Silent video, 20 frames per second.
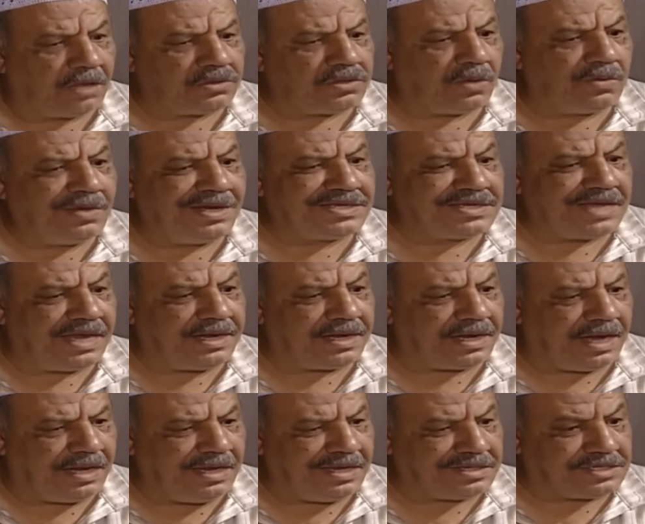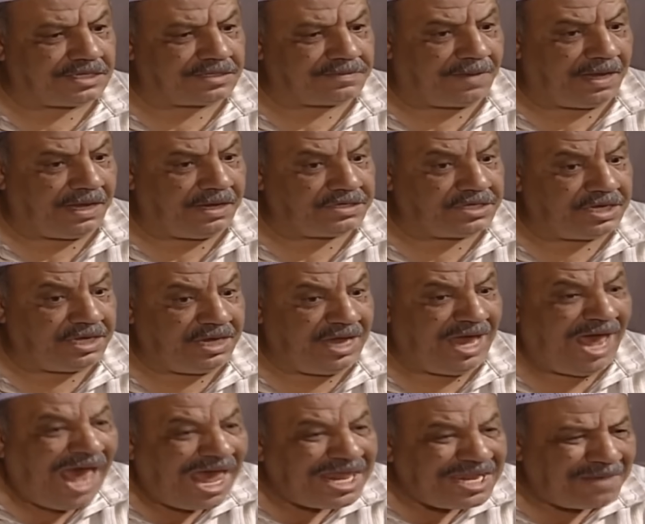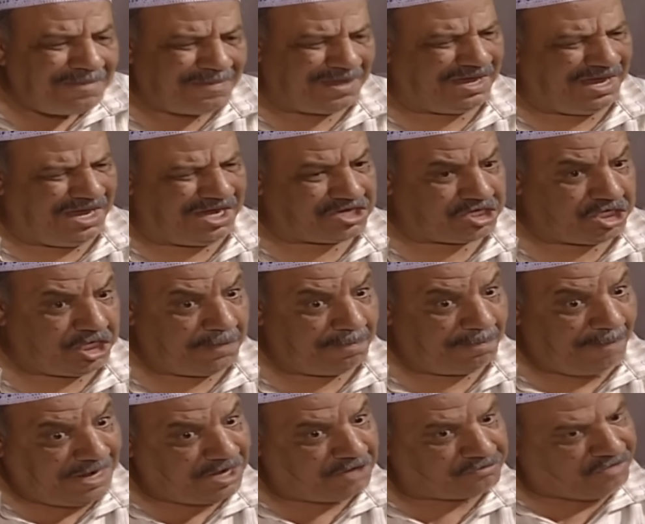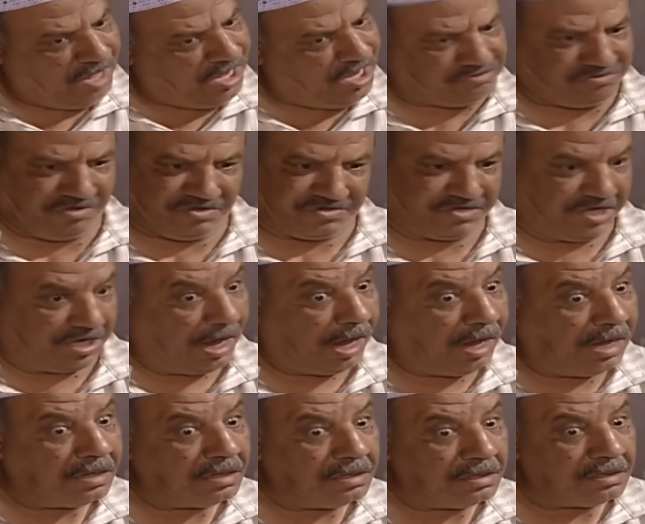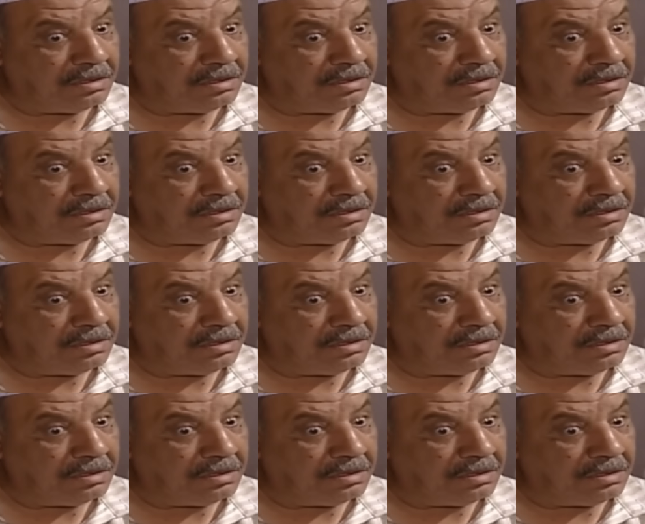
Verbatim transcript: لا تطولي لسانك علي ست بهيجه انا من غير شيء ماني طايق الثقه